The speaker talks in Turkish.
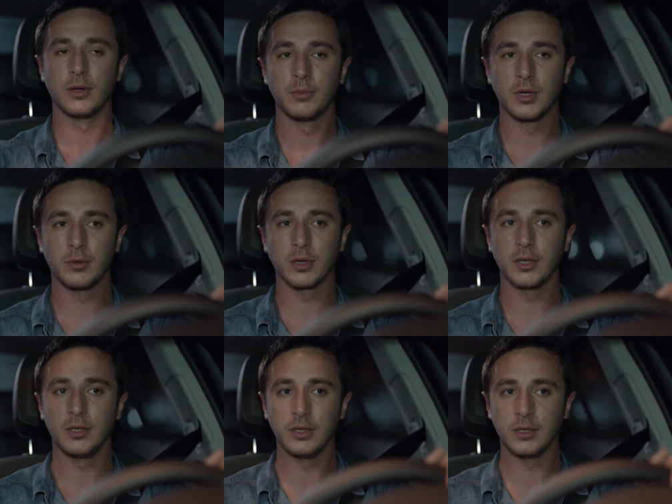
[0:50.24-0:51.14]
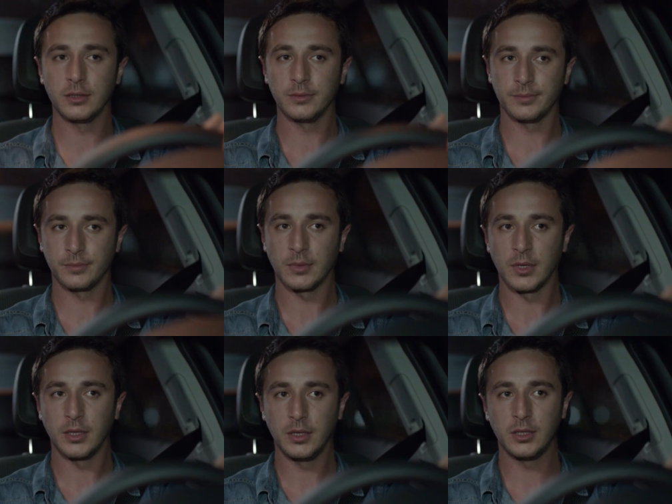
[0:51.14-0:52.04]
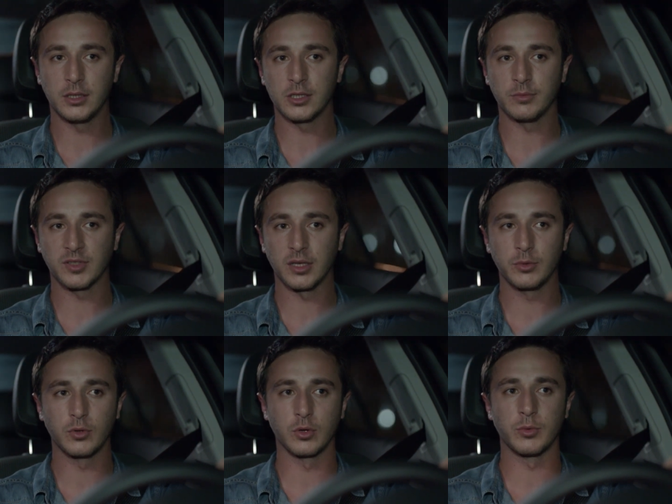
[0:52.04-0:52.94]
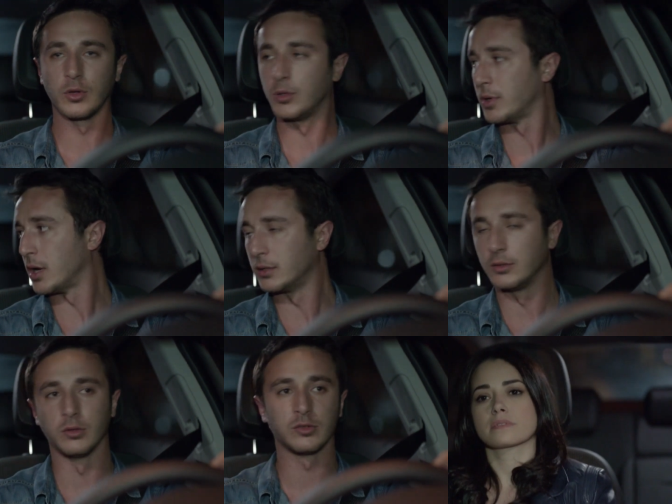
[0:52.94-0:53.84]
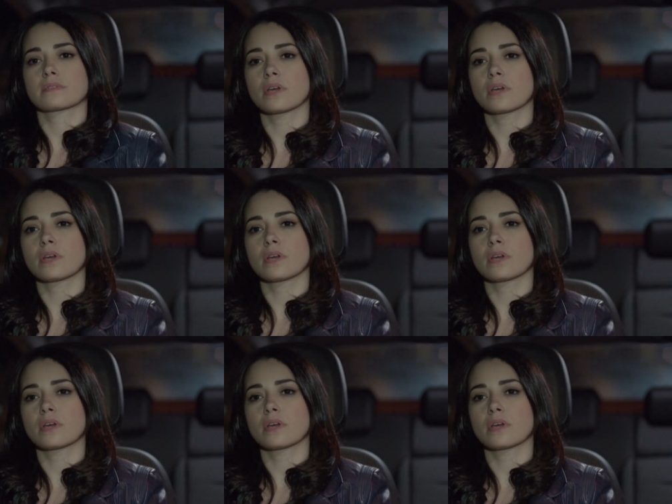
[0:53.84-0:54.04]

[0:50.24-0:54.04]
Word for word: Bana bak yarın ilk işim sana bir koruma yollamak aklında mısın?